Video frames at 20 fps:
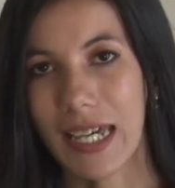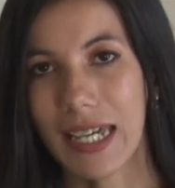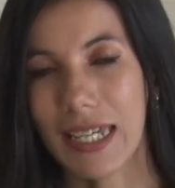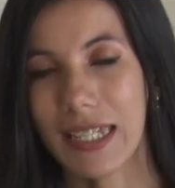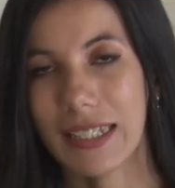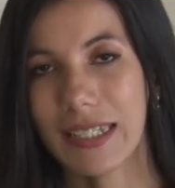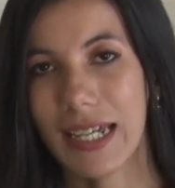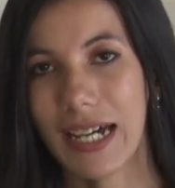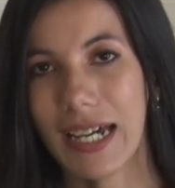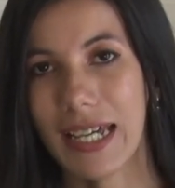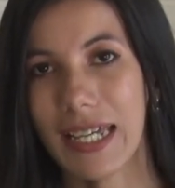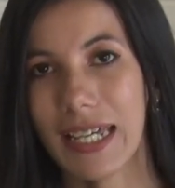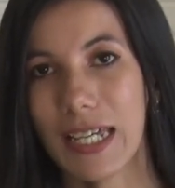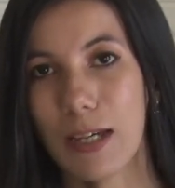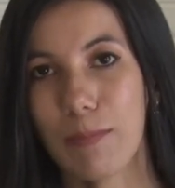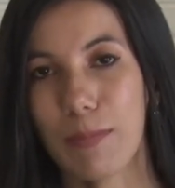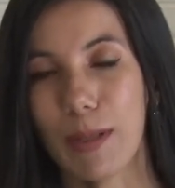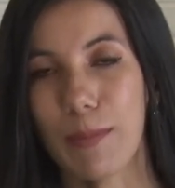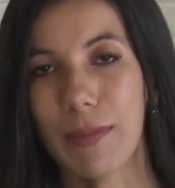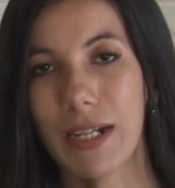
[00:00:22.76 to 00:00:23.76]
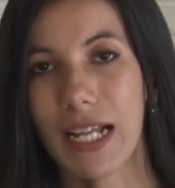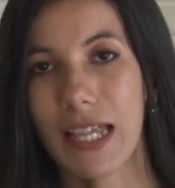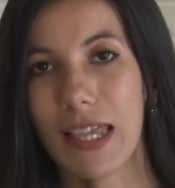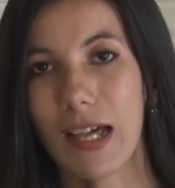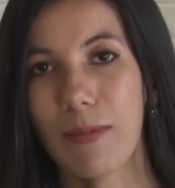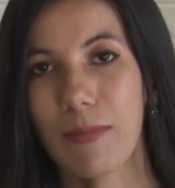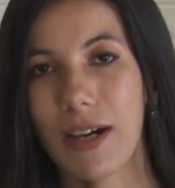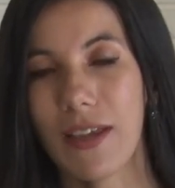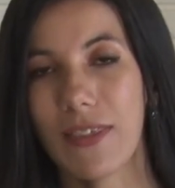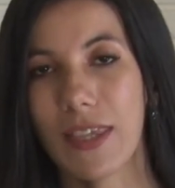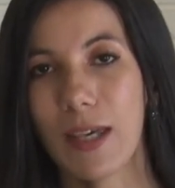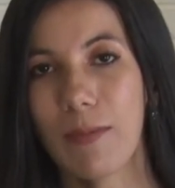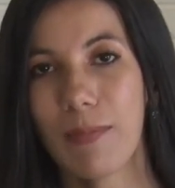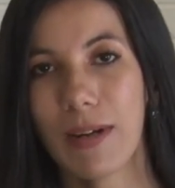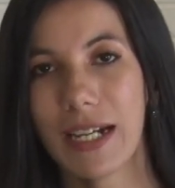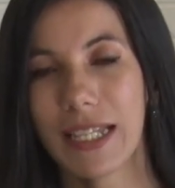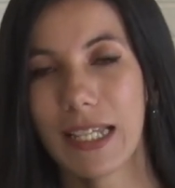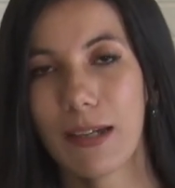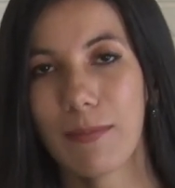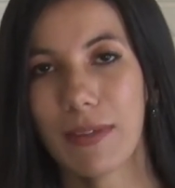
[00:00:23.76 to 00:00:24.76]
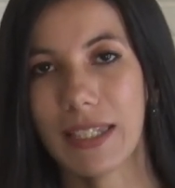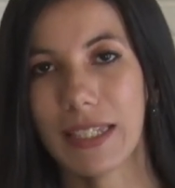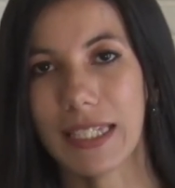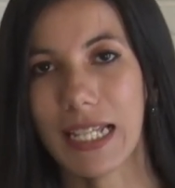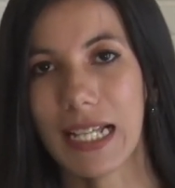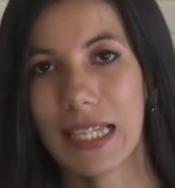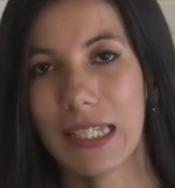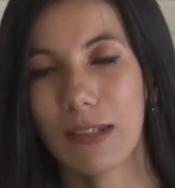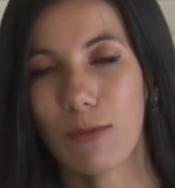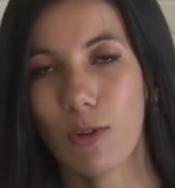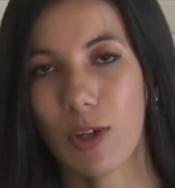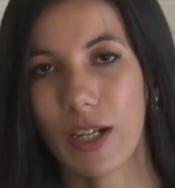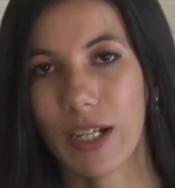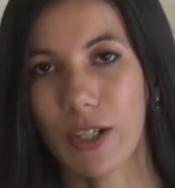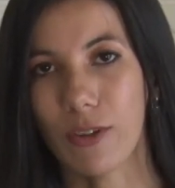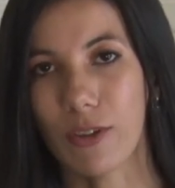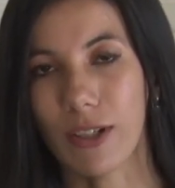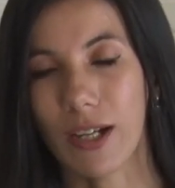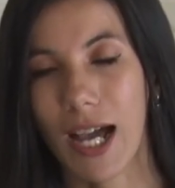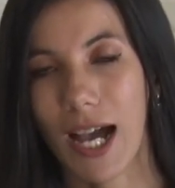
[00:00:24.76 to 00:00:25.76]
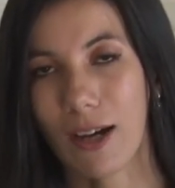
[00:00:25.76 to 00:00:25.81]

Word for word: Ella es primera dama departamental de Boquerón.